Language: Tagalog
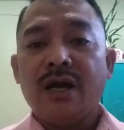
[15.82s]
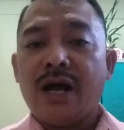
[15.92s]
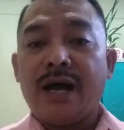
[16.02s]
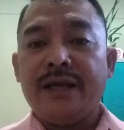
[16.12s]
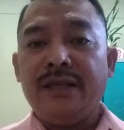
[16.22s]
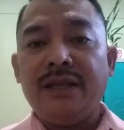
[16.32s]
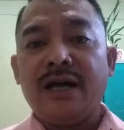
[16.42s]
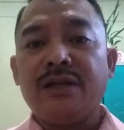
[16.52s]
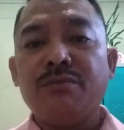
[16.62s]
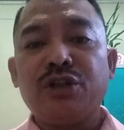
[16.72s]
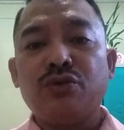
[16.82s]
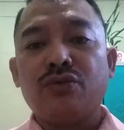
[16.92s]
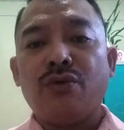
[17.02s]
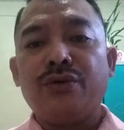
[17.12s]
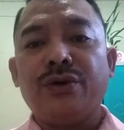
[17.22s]
Uh, hindi natin
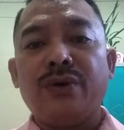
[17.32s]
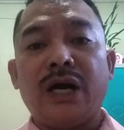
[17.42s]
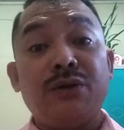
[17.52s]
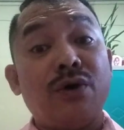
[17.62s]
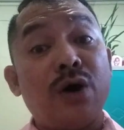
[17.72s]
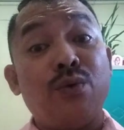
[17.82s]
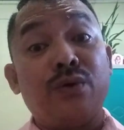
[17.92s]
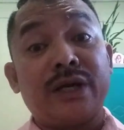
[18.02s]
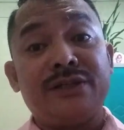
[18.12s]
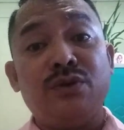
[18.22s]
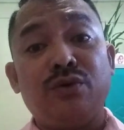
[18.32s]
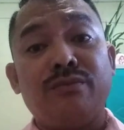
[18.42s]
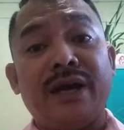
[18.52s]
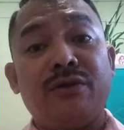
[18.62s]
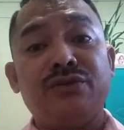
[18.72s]
matutukoy kung anong oras doon
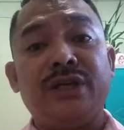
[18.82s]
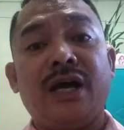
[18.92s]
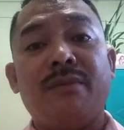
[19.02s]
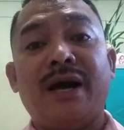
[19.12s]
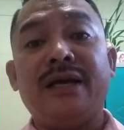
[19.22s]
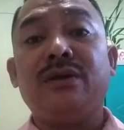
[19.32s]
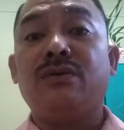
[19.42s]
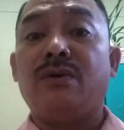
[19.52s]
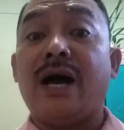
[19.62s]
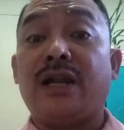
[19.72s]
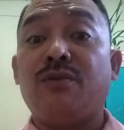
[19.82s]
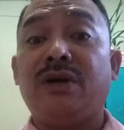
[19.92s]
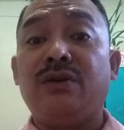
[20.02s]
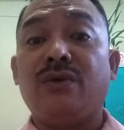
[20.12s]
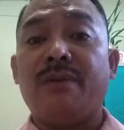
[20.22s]
mayroon sila kabayan o araw
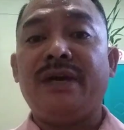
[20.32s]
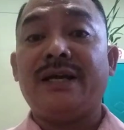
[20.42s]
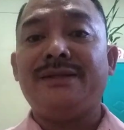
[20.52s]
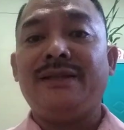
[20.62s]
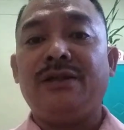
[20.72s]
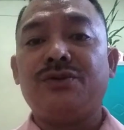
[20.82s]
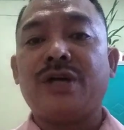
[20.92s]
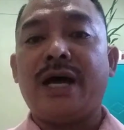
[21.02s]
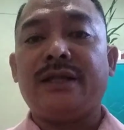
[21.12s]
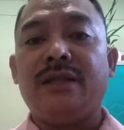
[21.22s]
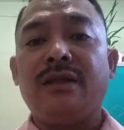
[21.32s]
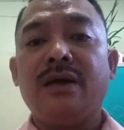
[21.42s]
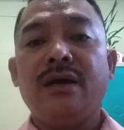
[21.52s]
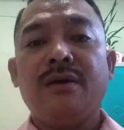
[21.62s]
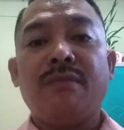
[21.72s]
man o gabi kasi dito sa atin,
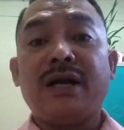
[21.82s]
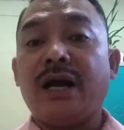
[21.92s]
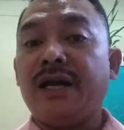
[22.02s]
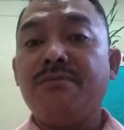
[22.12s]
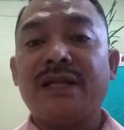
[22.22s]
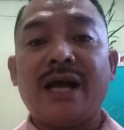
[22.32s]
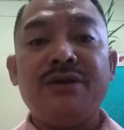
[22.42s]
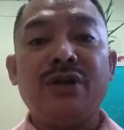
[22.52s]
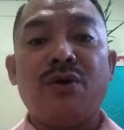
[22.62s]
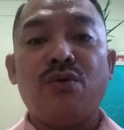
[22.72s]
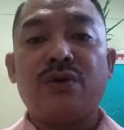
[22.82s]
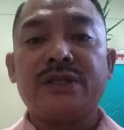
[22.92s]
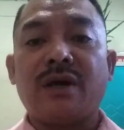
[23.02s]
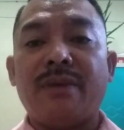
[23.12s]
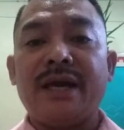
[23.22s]
magkakaiba tayo ng
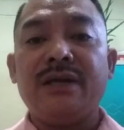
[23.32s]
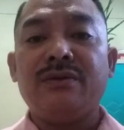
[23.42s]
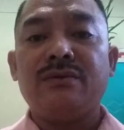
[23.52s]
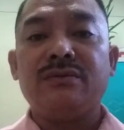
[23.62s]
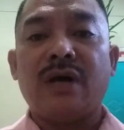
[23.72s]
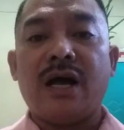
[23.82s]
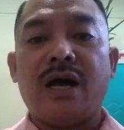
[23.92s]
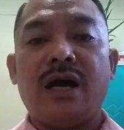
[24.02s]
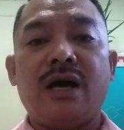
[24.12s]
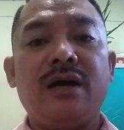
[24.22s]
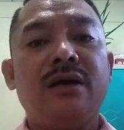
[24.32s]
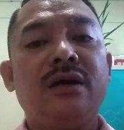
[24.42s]
oras kabayan. No? Uh,